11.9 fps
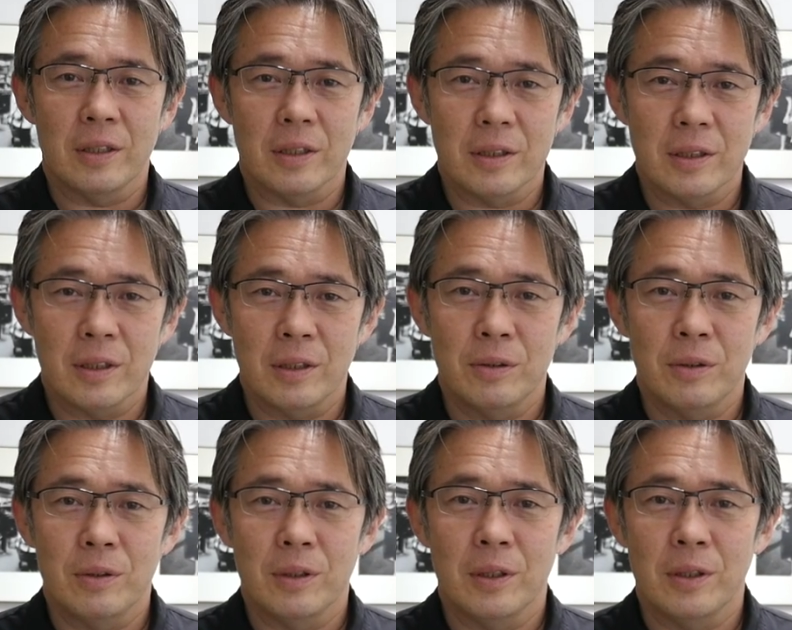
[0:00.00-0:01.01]
写真家
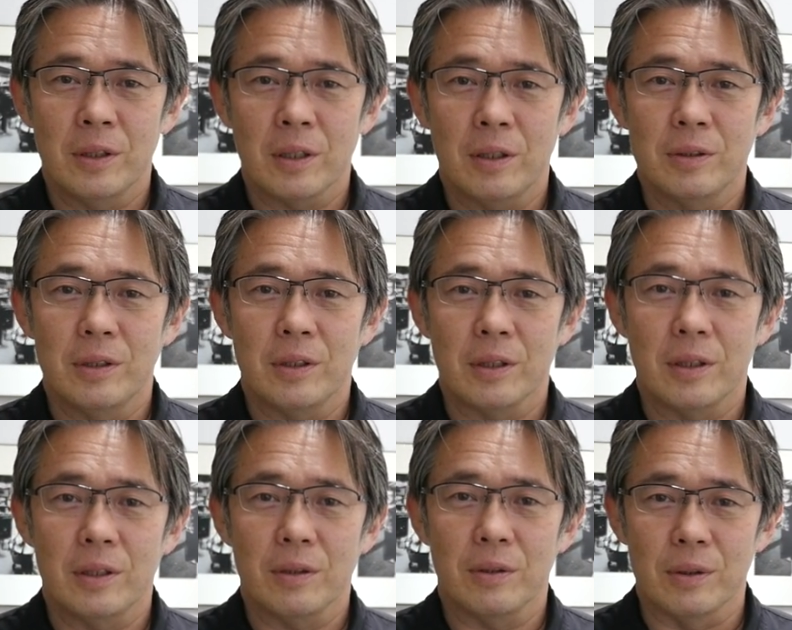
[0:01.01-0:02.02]
の、えー、中藤武
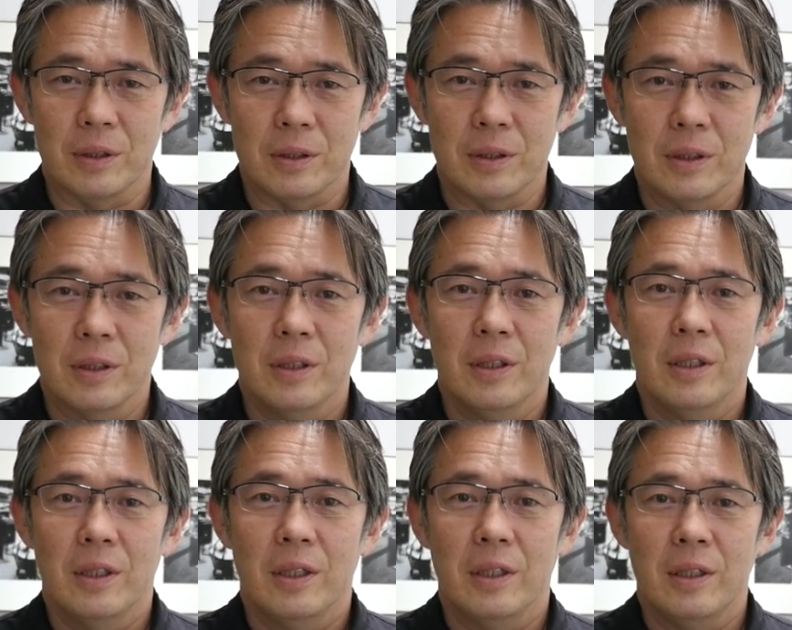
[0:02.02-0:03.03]
彦です、
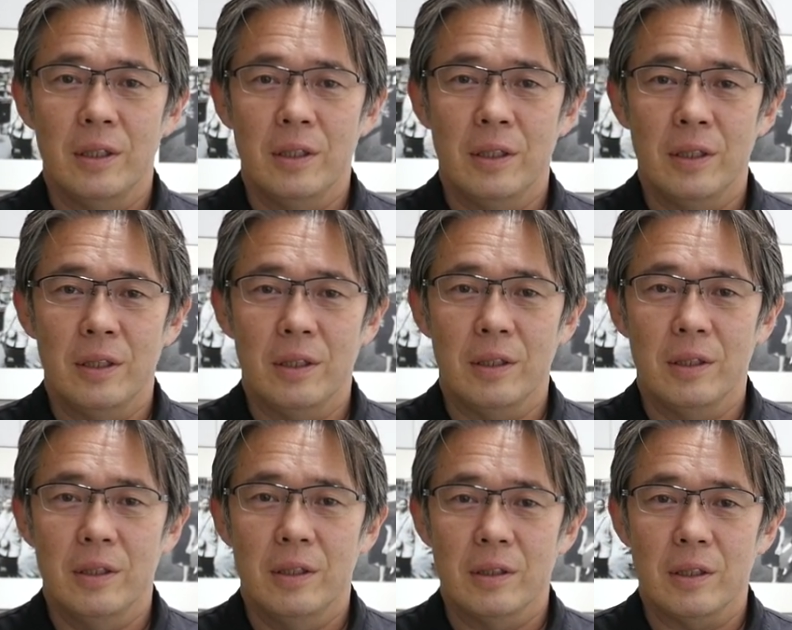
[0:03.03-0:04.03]

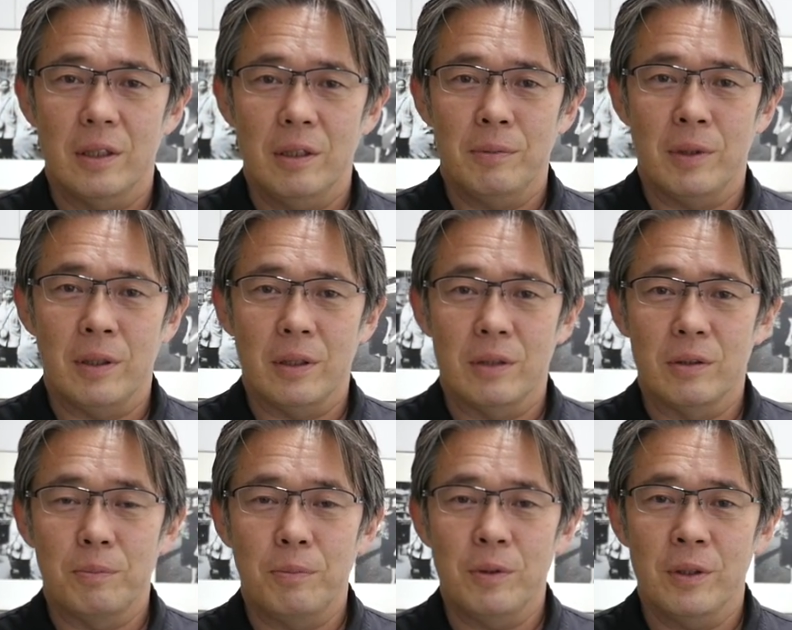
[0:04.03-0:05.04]
えー、ただいま
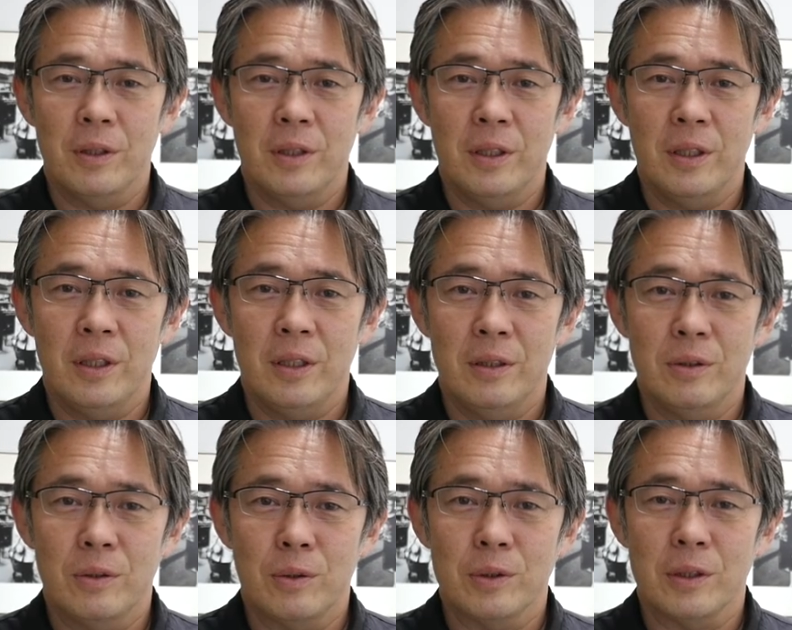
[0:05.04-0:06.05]
六本木の
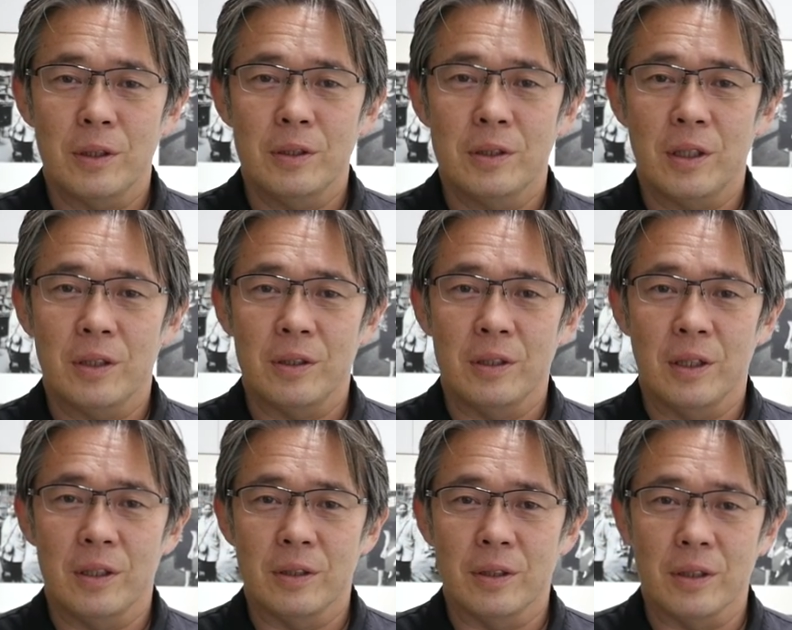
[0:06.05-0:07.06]
交差点近くにあ
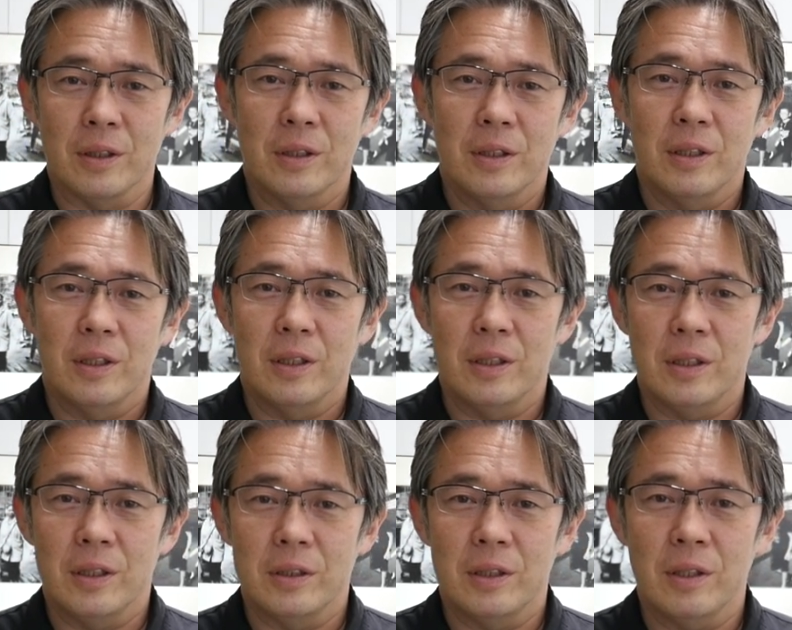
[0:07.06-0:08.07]
る、
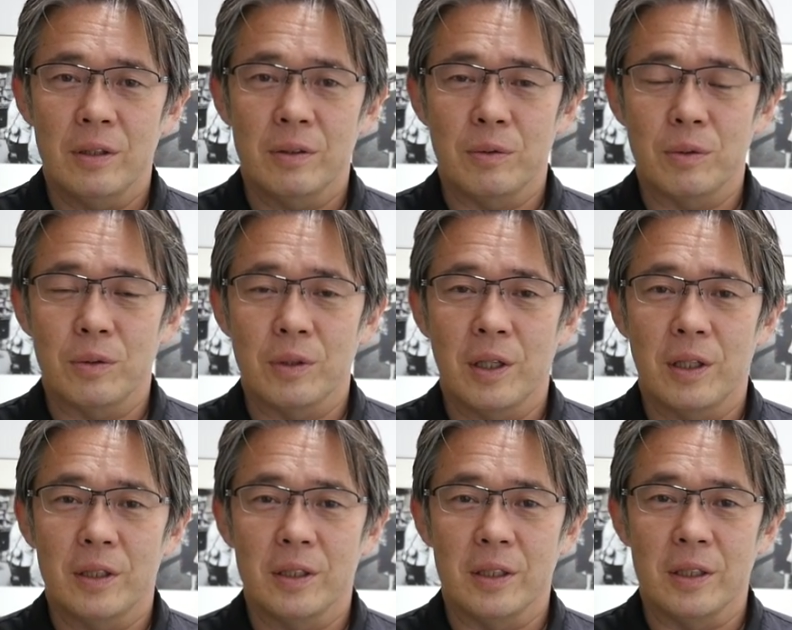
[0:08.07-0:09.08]
えー、全
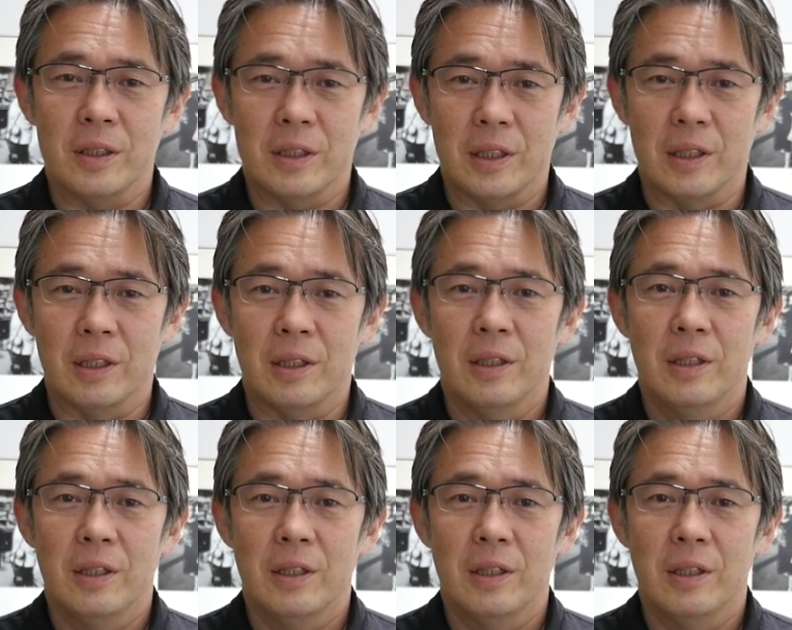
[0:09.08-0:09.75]
フォトギャラリーにて、